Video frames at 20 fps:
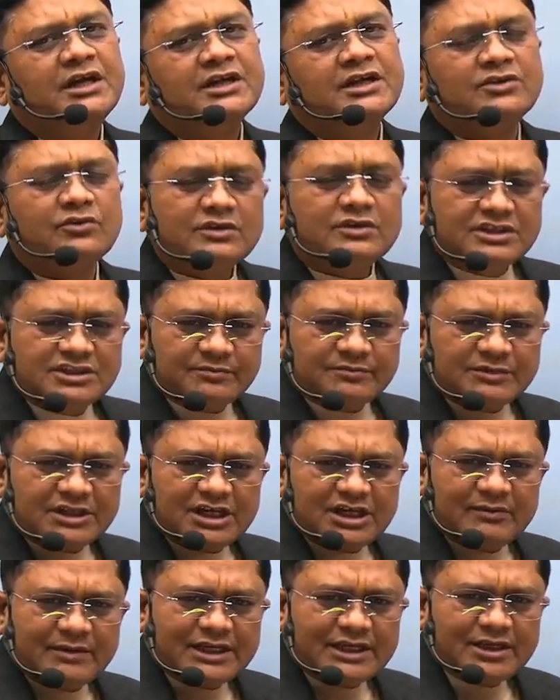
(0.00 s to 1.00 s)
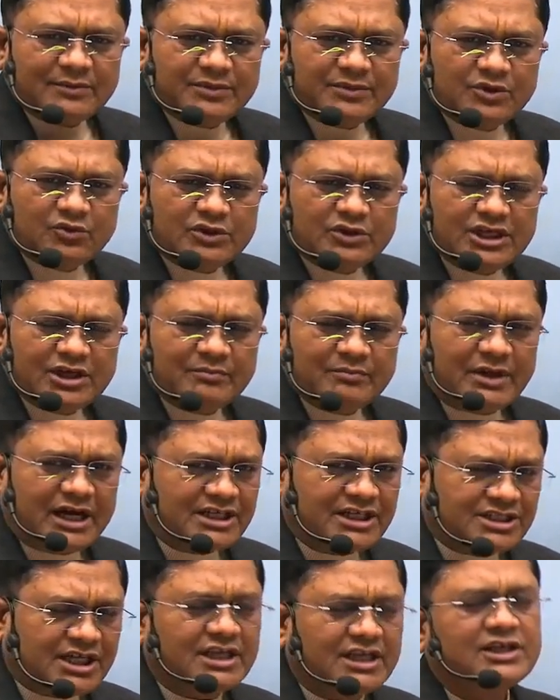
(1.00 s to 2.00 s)
क्योंकि जब तक हमारी अपनी कोई एक
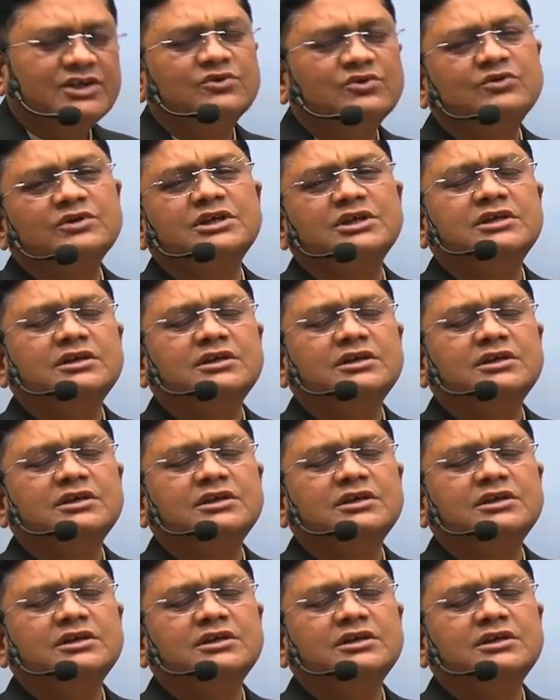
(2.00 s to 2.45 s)
भाषा नहीं होगी